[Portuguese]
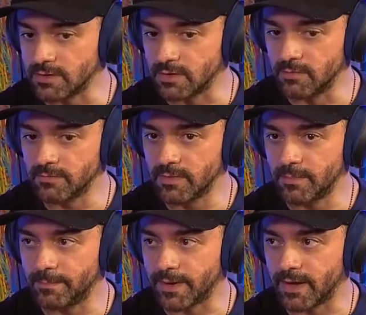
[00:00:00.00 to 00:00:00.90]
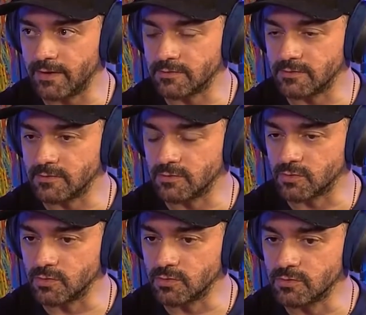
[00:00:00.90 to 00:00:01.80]
então para esses
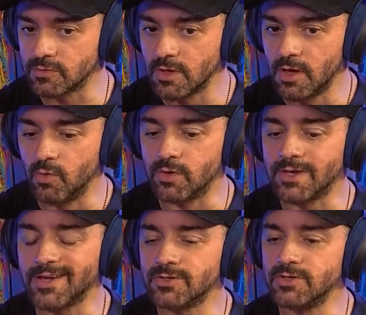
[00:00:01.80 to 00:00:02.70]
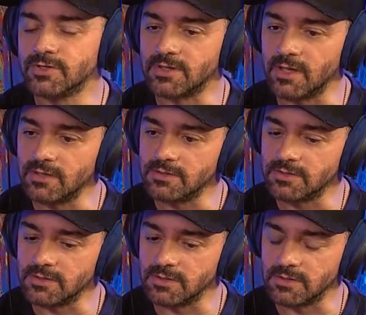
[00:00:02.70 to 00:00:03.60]
estudos. O que a gente tem
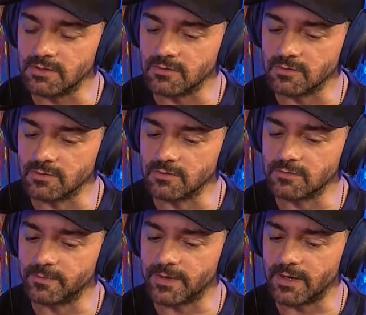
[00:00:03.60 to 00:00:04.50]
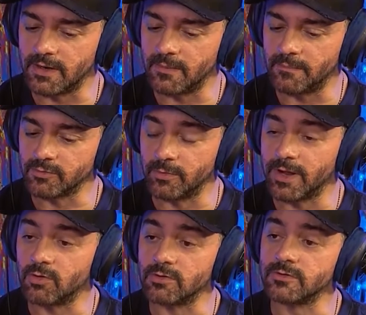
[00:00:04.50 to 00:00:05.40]
de estudos para sobre
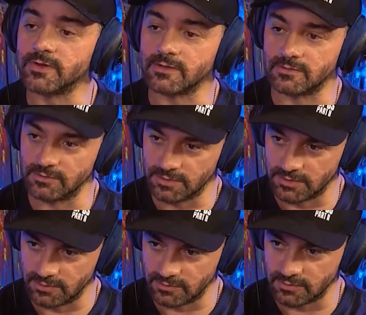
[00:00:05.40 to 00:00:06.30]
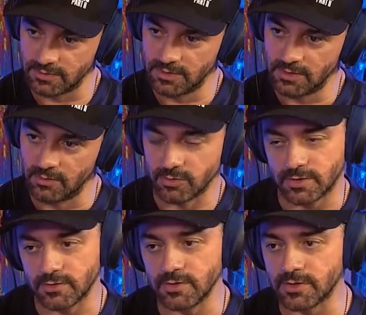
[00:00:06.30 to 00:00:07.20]
a crucificação de Cristo? Acho
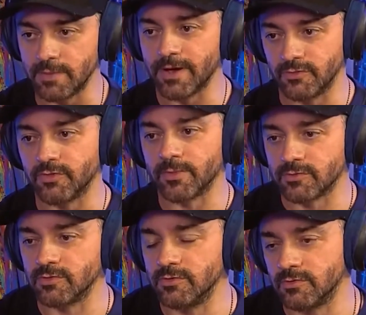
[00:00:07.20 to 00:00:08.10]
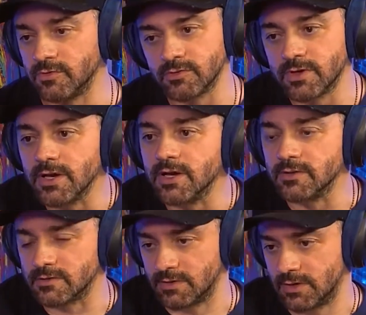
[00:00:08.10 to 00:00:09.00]
que a gente tem mais informações hoje tem, do que
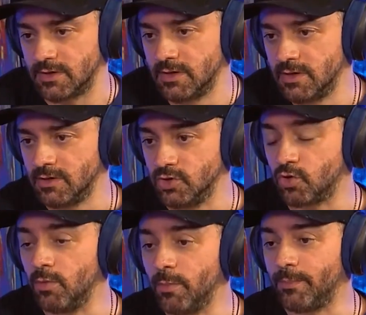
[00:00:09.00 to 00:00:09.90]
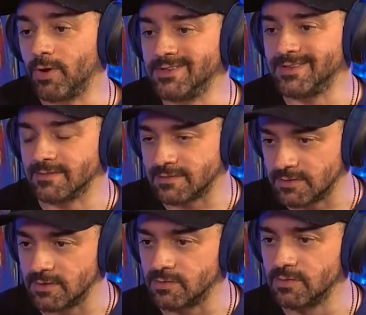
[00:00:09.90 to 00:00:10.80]
antes, tem, né? Tem. De como pode ter
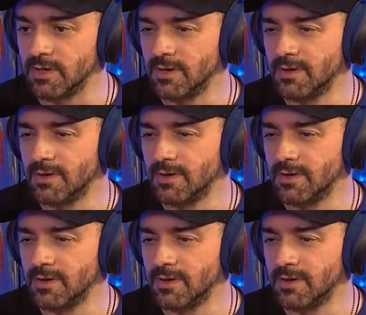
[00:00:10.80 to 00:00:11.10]
sido.